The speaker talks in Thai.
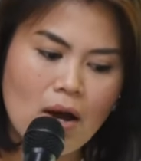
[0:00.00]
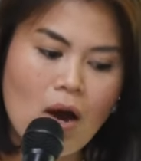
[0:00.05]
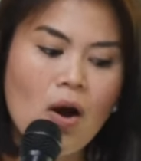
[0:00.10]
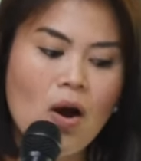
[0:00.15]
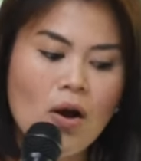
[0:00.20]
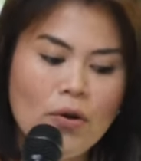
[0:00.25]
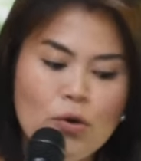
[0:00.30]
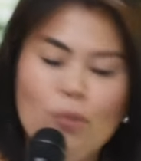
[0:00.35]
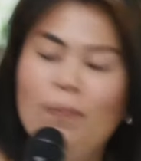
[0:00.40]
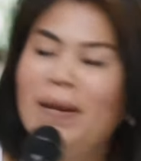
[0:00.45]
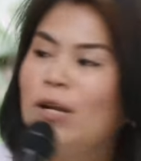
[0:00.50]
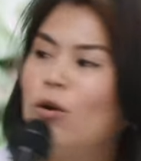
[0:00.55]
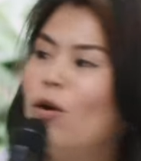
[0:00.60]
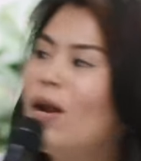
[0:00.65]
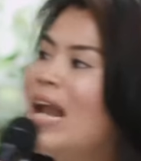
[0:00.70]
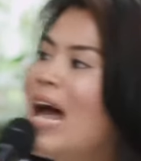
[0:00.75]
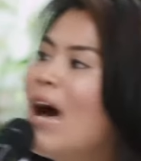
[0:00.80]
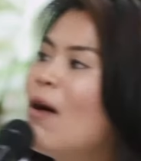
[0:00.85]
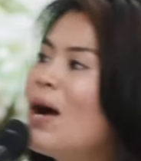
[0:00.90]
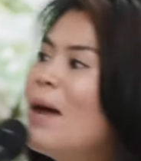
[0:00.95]
อ๋อหนูเป็นค
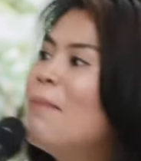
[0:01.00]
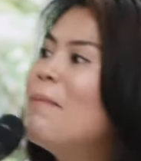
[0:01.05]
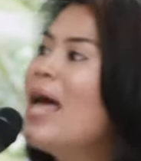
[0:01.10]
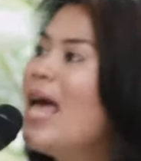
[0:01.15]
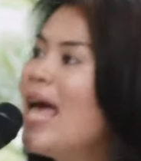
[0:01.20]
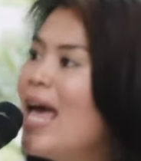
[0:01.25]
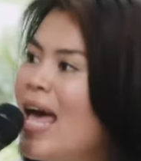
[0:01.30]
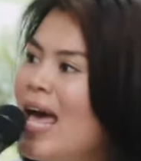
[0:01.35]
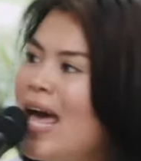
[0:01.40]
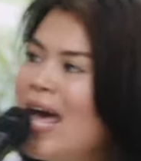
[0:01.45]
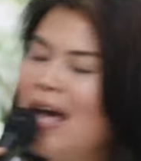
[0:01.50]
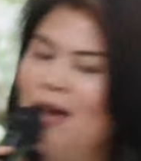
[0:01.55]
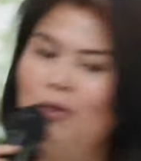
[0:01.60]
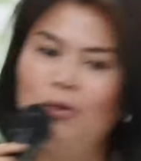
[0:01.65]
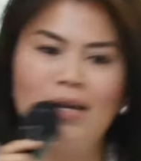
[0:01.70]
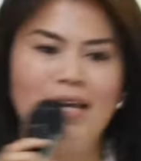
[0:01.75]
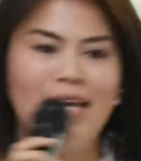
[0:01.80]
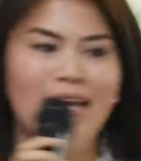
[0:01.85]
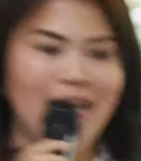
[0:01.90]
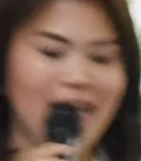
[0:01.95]
นลาวค่ะแม่โอ
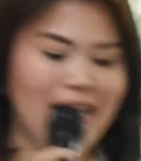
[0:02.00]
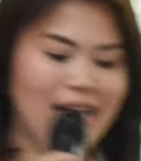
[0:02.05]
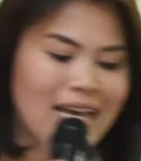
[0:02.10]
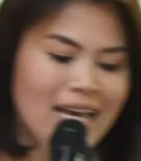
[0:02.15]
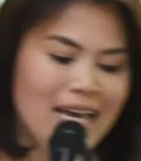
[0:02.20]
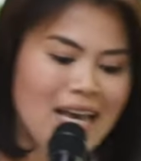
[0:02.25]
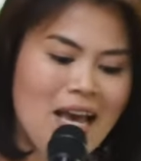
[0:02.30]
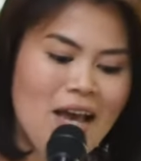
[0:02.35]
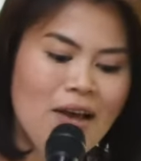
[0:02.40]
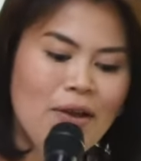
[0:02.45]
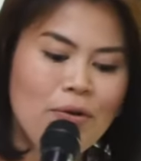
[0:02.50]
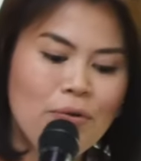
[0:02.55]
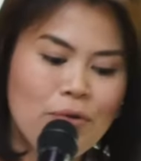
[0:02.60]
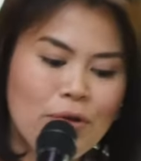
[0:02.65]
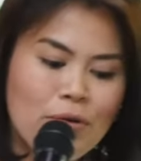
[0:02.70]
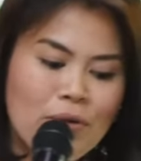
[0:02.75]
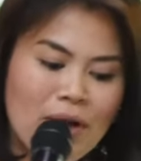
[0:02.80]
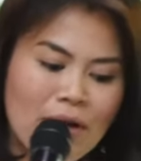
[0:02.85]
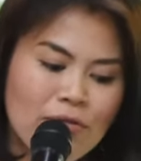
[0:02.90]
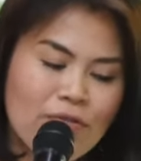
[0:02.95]
เคหนู
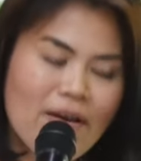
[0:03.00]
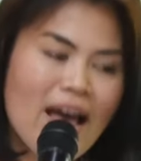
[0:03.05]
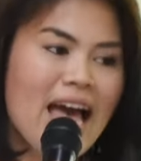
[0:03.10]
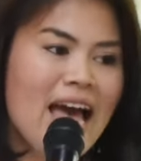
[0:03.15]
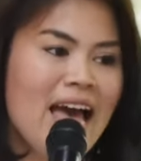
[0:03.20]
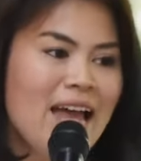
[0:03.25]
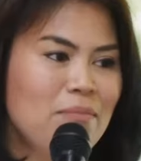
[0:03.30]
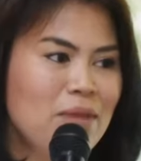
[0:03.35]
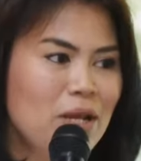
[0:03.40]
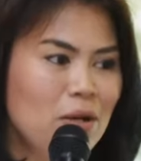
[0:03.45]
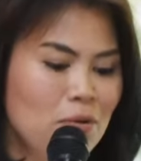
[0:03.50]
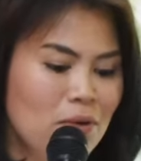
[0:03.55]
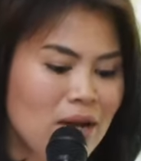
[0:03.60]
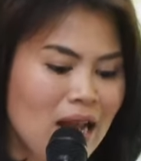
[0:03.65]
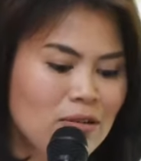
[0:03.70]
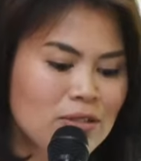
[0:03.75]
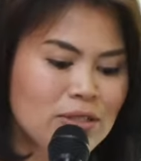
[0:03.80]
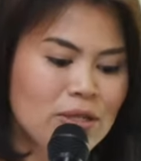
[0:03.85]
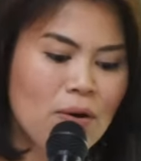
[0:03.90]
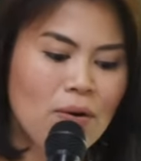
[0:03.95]
อยู่กับแฟนมีลูก
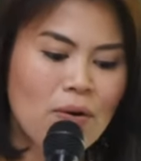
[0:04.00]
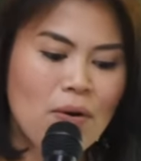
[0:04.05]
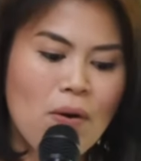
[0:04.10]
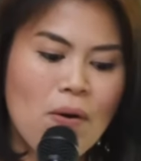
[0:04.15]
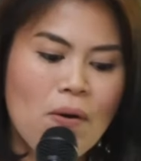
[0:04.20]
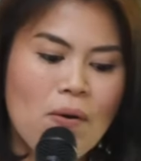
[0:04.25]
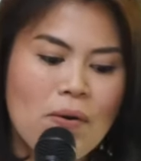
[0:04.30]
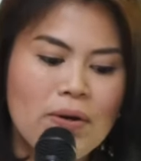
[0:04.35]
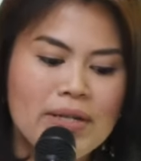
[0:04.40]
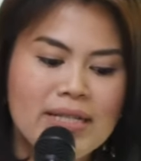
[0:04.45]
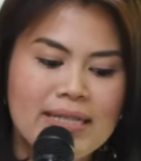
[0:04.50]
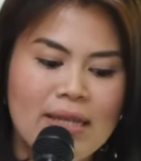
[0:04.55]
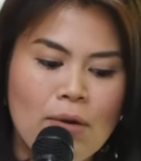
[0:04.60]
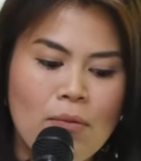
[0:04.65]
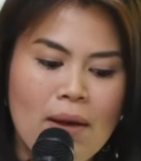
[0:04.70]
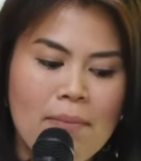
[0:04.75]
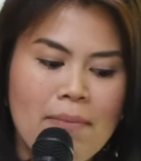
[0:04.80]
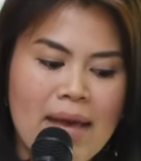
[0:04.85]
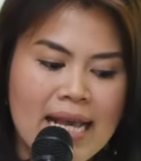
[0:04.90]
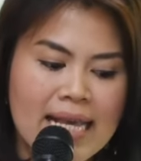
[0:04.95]
แล้วสองคนแต่
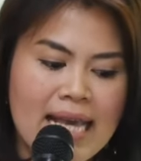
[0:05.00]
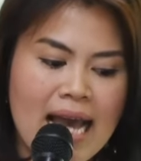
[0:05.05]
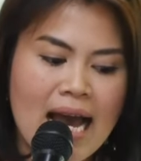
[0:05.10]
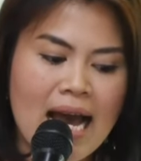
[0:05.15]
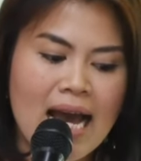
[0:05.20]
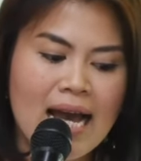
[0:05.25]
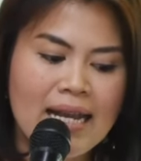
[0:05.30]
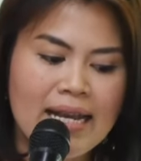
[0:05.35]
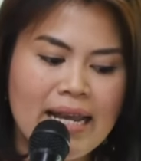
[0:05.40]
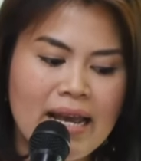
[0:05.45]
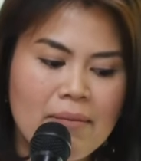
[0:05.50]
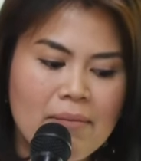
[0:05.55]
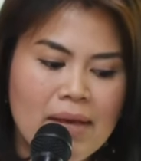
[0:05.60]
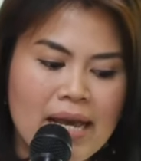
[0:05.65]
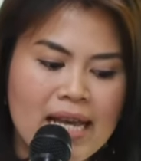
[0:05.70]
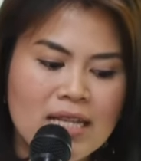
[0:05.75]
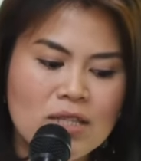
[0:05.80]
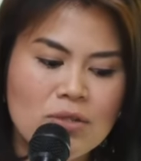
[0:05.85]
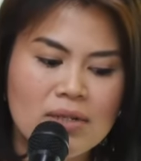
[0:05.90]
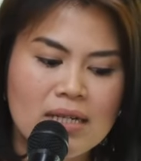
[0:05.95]
ว่าแม่ย่าเนี่ยไม่
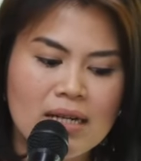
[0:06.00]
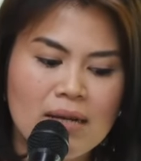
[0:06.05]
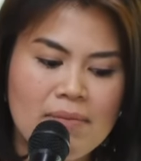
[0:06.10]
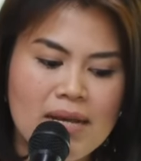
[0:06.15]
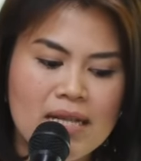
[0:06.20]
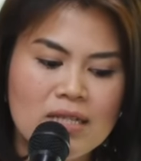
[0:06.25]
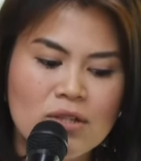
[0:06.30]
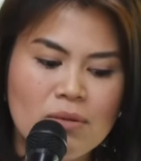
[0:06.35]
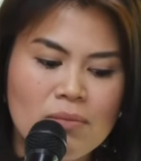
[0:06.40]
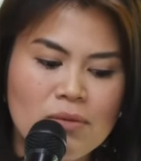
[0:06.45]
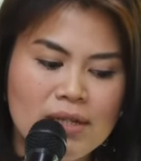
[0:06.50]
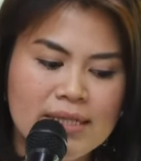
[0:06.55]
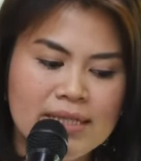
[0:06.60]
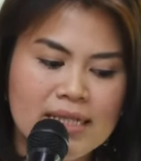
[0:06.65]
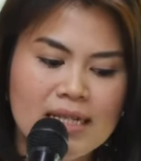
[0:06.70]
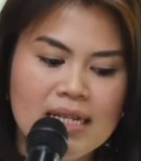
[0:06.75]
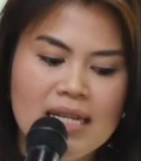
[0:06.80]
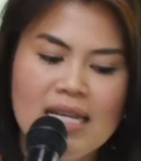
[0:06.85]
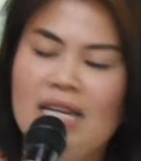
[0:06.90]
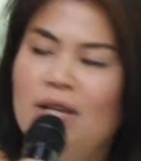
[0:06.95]
ให้จดทะเบียนสมรส
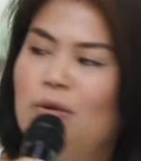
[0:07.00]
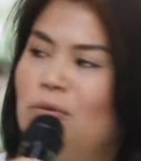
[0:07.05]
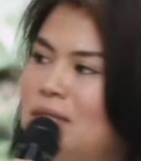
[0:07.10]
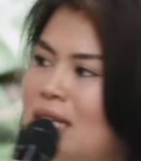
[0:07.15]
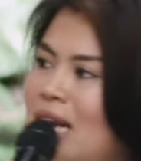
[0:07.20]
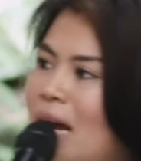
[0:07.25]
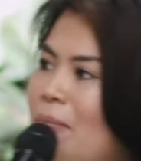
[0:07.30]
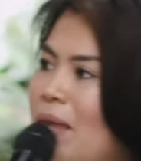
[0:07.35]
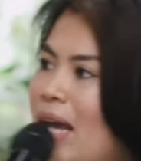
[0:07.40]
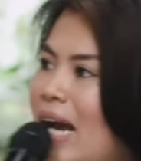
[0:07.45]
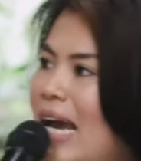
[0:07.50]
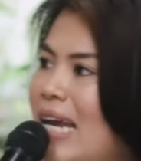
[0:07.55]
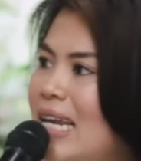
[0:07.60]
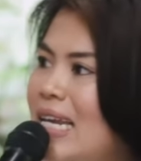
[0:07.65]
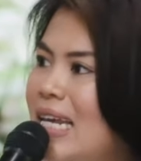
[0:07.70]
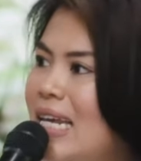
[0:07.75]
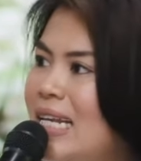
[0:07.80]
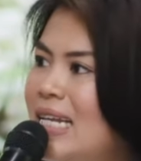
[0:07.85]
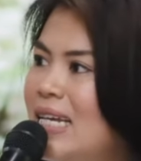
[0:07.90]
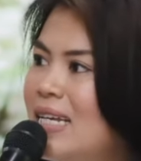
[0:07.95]
สักทีหนูจะทำยังไง
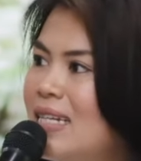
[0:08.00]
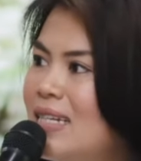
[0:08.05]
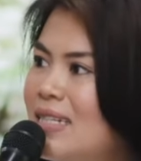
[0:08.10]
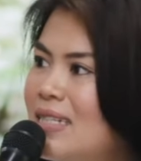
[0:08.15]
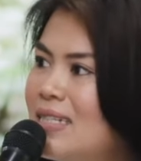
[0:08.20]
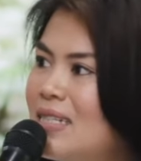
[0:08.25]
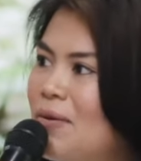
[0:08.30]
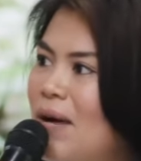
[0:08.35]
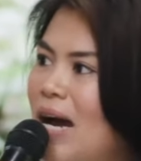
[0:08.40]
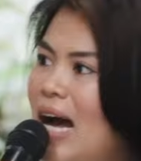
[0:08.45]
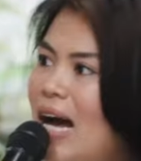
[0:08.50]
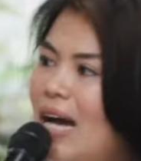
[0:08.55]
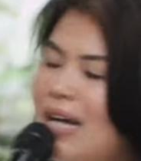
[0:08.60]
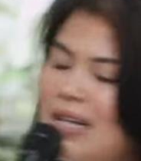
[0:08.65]
ดีเจ้าคะ